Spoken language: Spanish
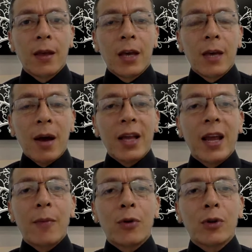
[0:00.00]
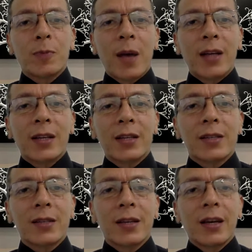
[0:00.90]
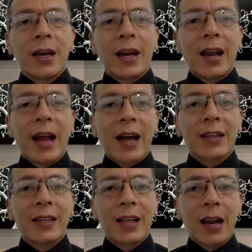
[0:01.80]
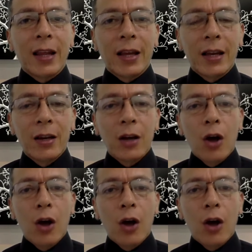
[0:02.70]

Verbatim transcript: Imaginémonos, padres, en el jardín del Edén,